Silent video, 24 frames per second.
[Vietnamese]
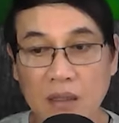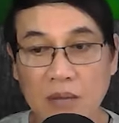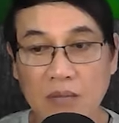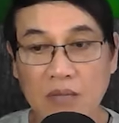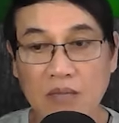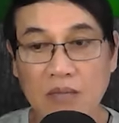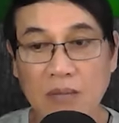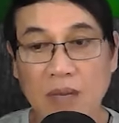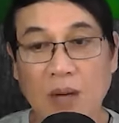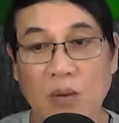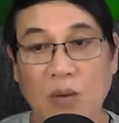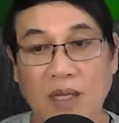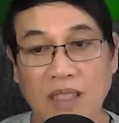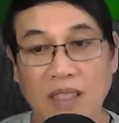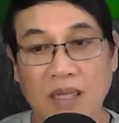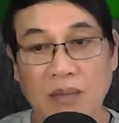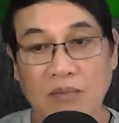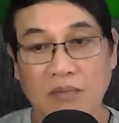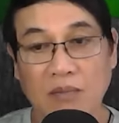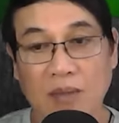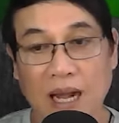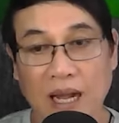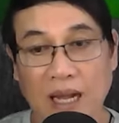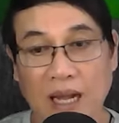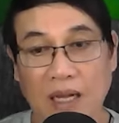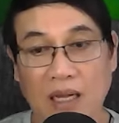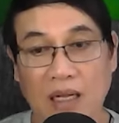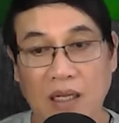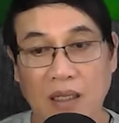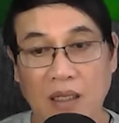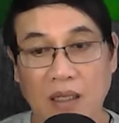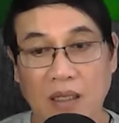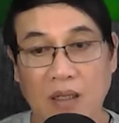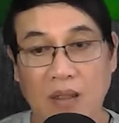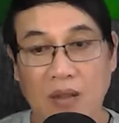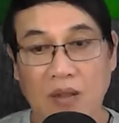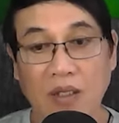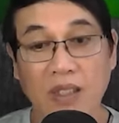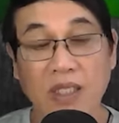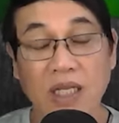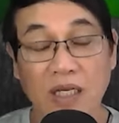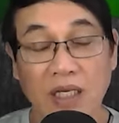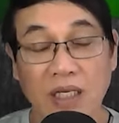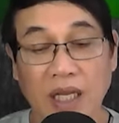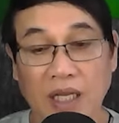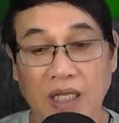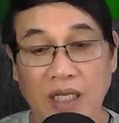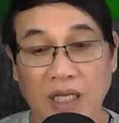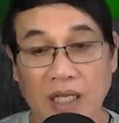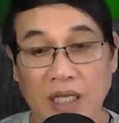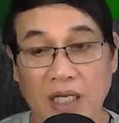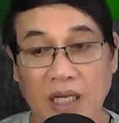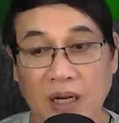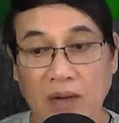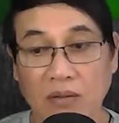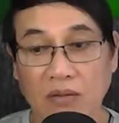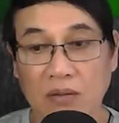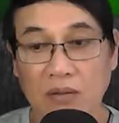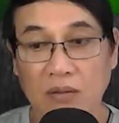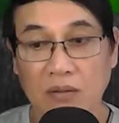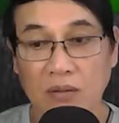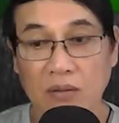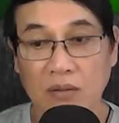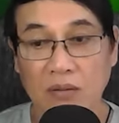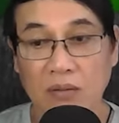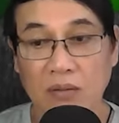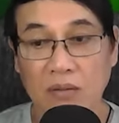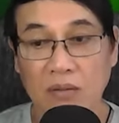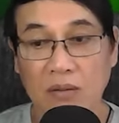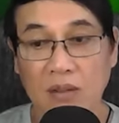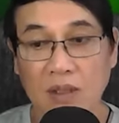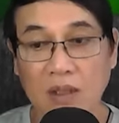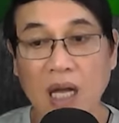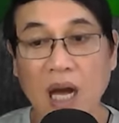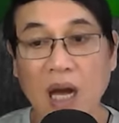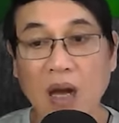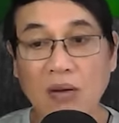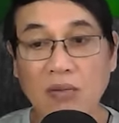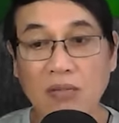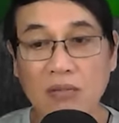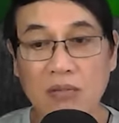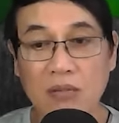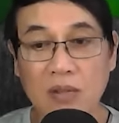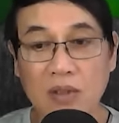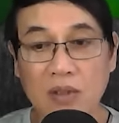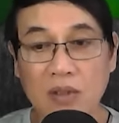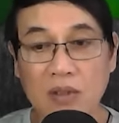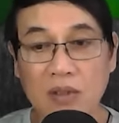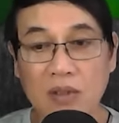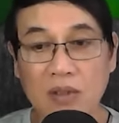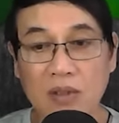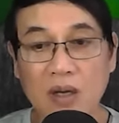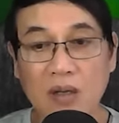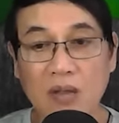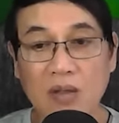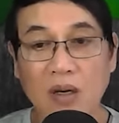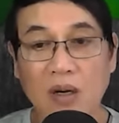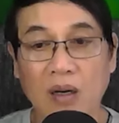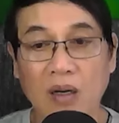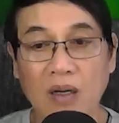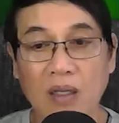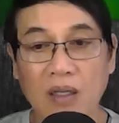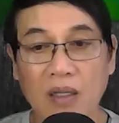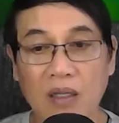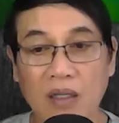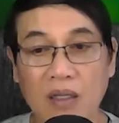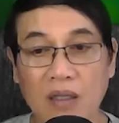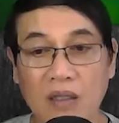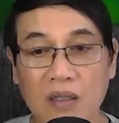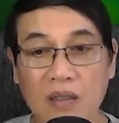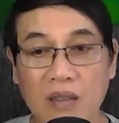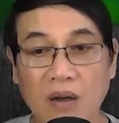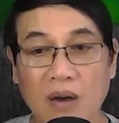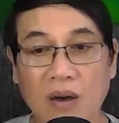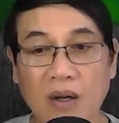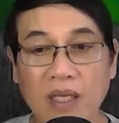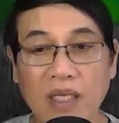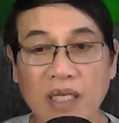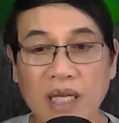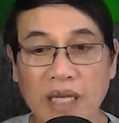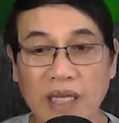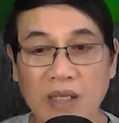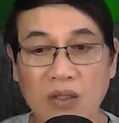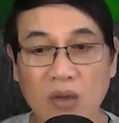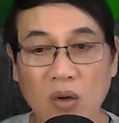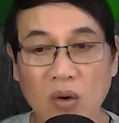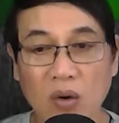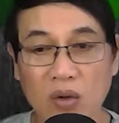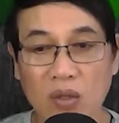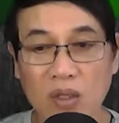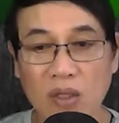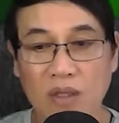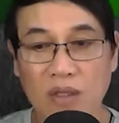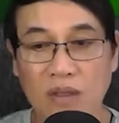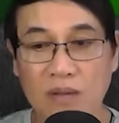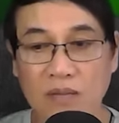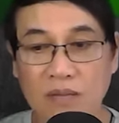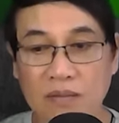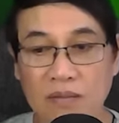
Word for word: Ba qua thăm bà, có vấn đề gì không? Không, con hỏi hỏi vậy thôi.